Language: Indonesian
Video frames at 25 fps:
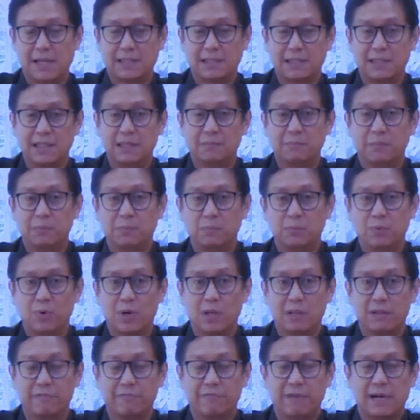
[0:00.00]
edukasi
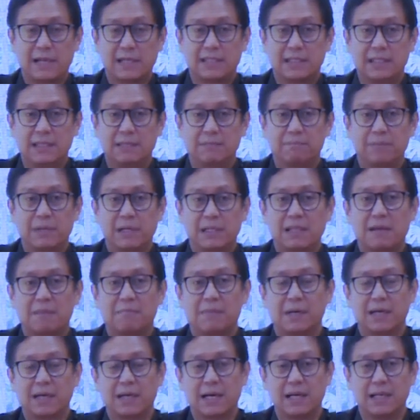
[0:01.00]
anak-anak Indonesia
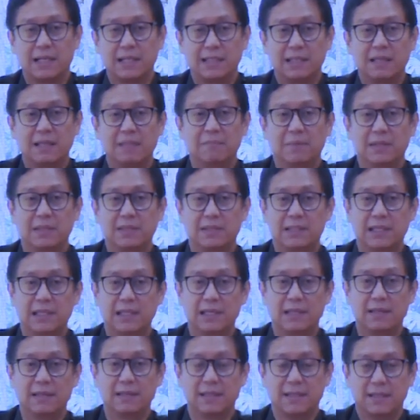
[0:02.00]
demi kemajuan
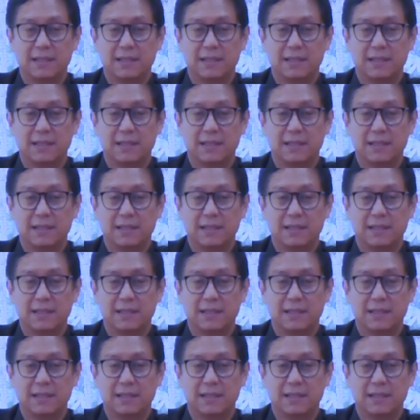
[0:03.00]
bangsa.